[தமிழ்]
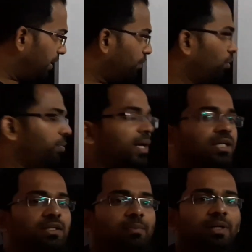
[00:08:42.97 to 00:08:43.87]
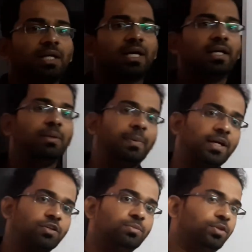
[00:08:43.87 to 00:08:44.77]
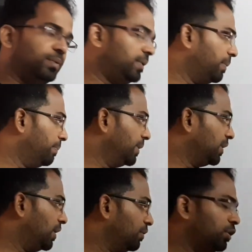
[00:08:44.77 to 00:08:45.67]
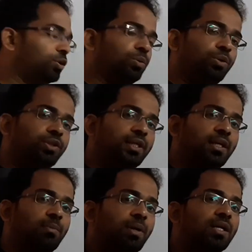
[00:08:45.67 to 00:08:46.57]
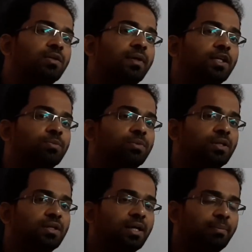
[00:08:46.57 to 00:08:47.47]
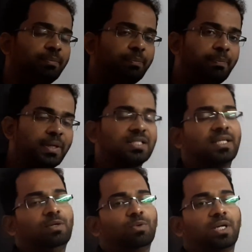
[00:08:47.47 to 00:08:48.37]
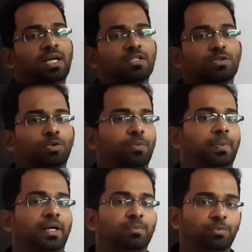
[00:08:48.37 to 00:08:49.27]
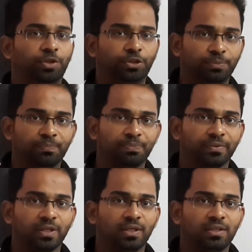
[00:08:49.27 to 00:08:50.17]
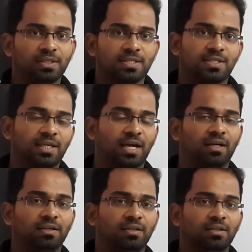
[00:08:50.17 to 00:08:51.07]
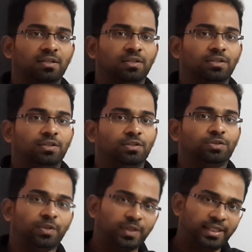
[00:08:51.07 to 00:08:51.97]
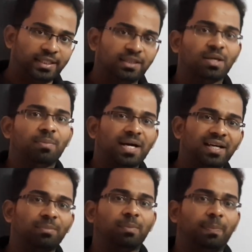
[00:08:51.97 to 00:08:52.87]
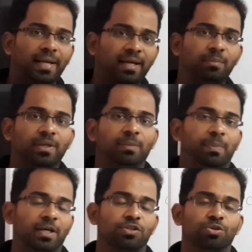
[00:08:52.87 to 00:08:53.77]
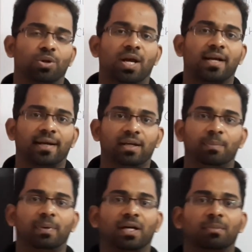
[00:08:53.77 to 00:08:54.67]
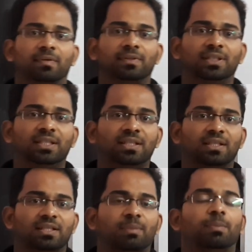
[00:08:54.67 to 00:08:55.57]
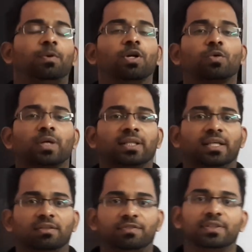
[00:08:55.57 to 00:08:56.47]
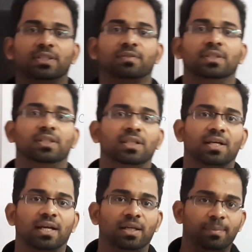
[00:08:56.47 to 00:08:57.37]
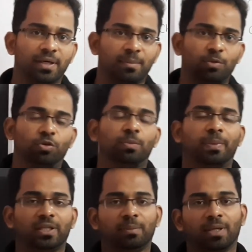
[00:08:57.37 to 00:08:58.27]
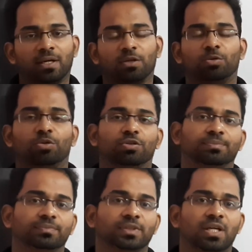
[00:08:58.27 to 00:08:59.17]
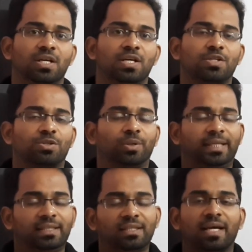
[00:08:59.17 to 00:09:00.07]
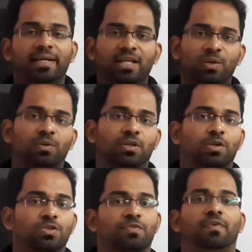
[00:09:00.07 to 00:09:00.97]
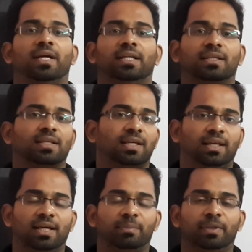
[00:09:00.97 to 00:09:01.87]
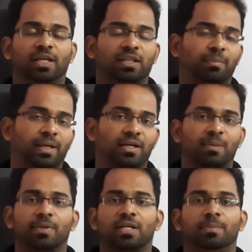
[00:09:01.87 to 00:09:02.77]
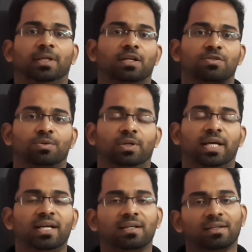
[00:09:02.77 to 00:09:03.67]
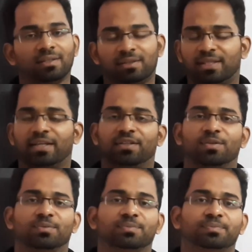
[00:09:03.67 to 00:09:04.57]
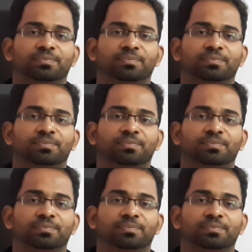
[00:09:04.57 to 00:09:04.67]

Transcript: இவ்வளோ மார்க் நம்மளால் கண்டிப்பாக எடுக்க முடியும் எண்பதுலேருந்து தொண்ணூற்றி ஏழு மார்க் வரைக்கும் கம்பல்சரி உங்களால் ஸ்கோர் பண்ண முடியும் சரியா ஸோ இந்த மாதிரி நம்ம பிளான் பண்ணி படித்தோன்னா கண்டிப்பாக நம்ம வந்து நம்ம போடக்கூடிய அந்த எஃபர்ட் வந்து கண்டிப்பாக நமக்கு ஒரு பிரதிபலனாக கொடுக்கும் ஸோ இந்த ஐடியா உங்களுக்கு யூஸ்ஃபுல்லாக இருக்குதா இல்லையா அப்படின்றத மறக்காமல் கமெண்ட்டில் சொல்லுங்கள் தேங்க்யூ